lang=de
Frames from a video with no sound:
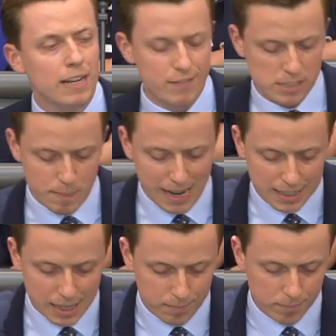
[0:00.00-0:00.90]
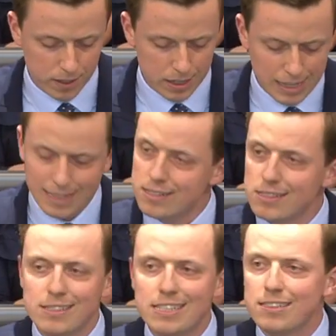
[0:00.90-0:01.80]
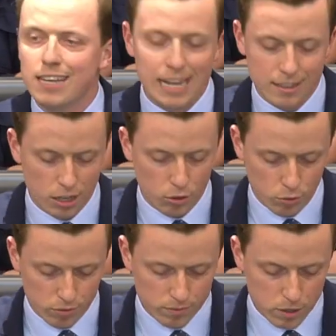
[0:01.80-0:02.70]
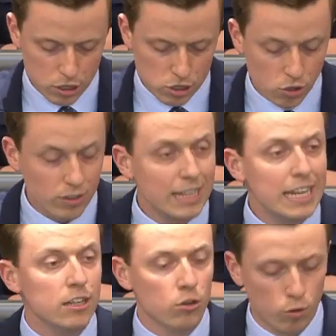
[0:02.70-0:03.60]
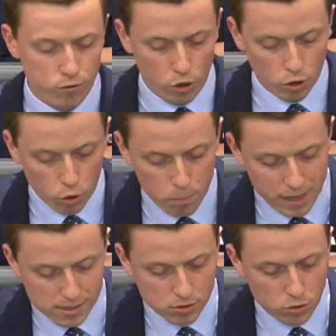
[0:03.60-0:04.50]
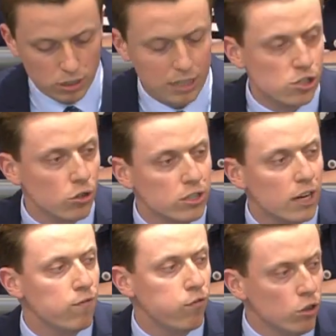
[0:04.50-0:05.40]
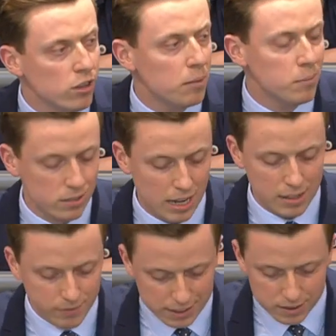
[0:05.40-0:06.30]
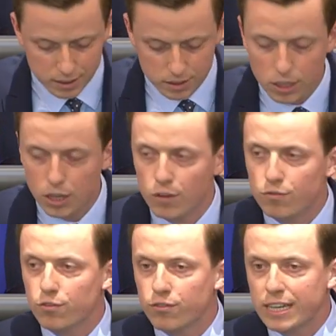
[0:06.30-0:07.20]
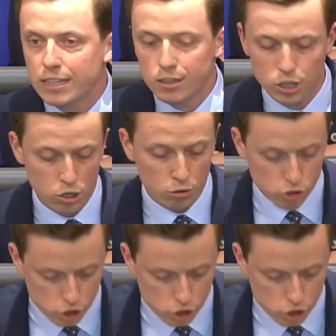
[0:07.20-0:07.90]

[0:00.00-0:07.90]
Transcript: der Westbalkan, das ist nicht der Hinterhof, sondern Innenhof Europas und als solcher fundamental wichtig für Frieden und